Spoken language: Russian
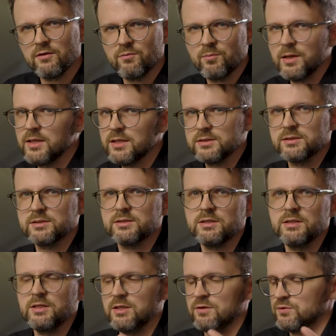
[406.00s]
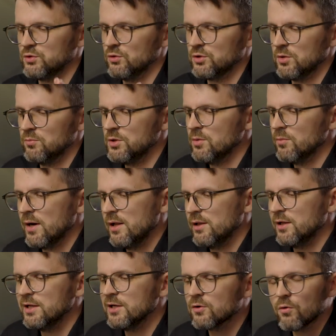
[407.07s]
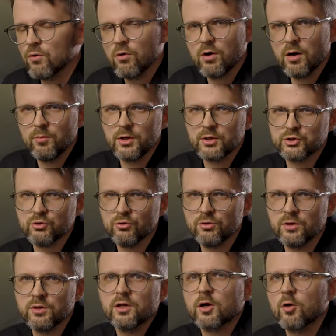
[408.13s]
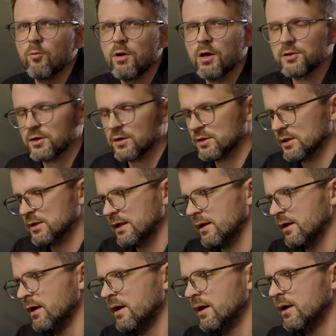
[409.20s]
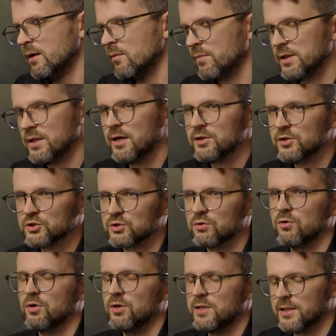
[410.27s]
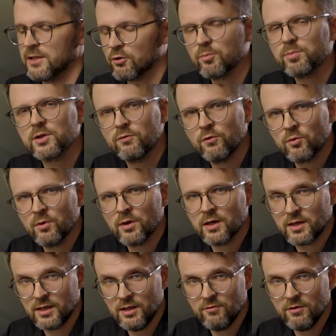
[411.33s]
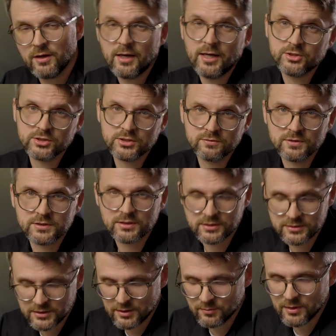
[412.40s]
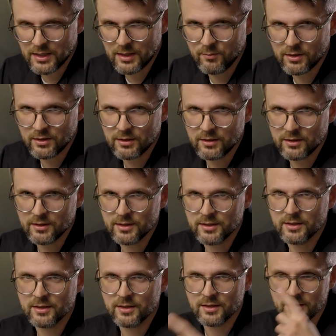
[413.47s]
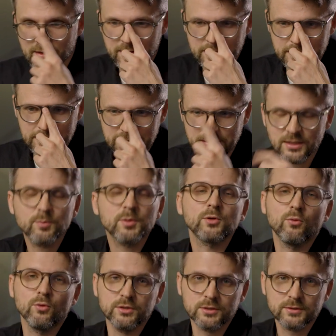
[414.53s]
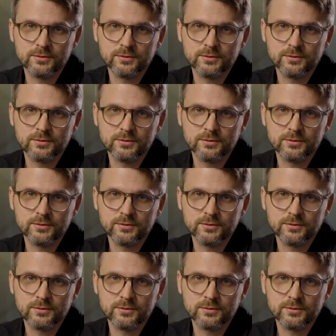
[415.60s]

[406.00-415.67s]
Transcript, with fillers: и вблизь, и все это минимально, легко, облегченно, на аккумуляторах и так далее. Понятно, что вот, для такой платформы, как Иви, качество с хендиком камеры э, э, не подходит.